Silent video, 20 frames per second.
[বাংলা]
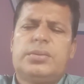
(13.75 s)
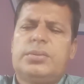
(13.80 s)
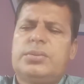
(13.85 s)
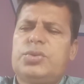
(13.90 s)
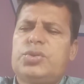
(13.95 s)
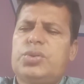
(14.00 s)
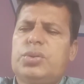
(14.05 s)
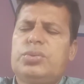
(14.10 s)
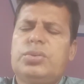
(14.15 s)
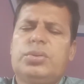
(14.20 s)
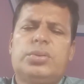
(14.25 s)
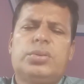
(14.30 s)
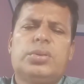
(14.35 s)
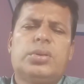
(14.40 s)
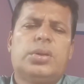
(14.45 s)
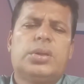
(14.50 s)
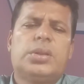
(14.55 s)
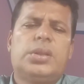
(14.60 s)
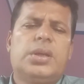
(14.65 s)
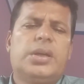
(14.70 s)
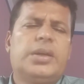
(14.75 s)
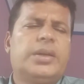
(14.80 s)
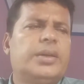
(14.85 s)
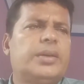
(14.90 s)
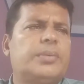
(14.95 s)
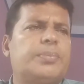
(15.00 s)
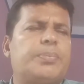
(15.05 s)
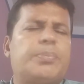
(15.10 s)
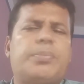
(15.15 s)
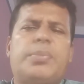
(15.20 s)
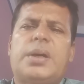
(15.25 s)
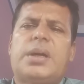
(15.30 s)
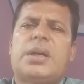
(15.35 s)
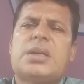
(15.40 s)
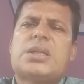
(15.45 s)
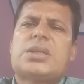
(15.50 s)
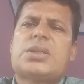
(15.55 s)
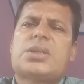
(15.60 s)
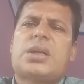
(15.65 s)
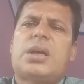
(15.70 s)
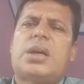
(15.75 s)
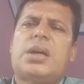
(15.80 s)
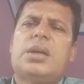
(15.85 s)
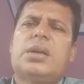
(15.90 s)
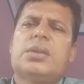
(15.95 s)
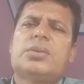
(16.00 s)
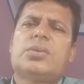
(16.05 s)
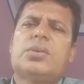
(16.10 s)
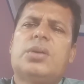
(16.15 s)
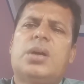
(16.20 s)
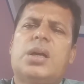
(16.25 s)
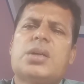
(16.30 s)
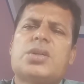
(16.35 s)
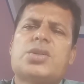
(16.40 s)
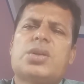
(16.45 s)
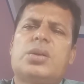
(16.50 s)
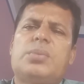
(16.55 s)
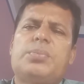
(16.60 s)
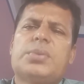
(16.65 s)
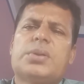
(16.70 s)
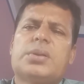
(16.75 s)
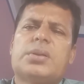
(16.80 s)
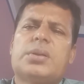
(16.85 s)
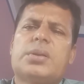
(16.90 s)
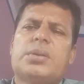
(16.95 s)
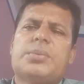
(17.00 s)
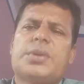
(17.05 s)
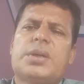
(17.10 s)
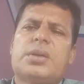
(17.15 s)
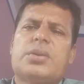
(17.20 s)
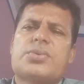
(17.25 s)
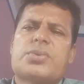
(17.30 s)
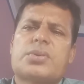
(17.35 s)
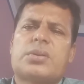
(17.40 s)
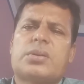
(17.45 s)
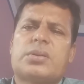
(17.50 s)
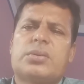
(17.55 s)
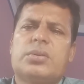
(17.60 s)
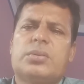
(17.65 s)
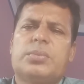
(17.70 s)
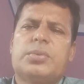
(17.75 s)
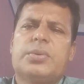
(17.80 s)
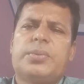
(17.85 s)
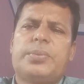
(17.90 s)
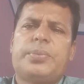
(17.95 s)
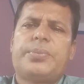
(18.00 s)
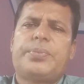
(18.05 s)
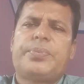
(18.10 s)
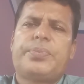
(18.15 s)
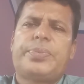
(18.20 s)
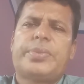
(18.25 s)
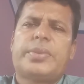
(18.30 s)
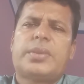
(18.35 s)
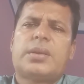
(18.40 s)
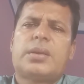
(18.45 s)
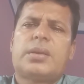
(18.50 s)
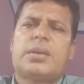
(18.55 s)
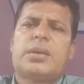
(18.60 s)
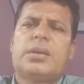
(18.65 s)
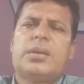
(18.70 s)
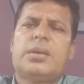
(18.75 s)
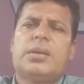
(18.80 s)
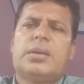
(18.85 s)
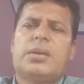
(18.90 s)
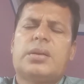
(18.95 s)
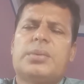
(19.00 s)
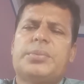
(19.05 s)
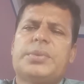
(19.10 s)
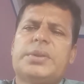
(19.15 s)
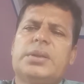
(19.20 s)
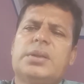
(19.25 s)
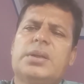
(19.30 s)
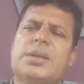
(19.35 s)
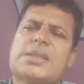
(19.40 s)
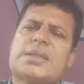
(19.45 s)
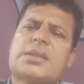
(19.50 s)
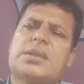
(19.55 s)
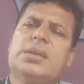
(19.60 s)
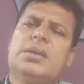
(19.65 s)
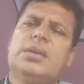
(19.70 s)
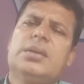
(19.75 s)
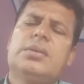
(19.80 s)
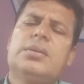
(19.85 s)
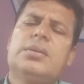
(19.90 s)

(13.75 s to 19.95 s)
চতুর্থ অধ্যায়ের পাঠ সাত ও আট সম্পর্কে আমি আলোচনা করব আমাদের আজকের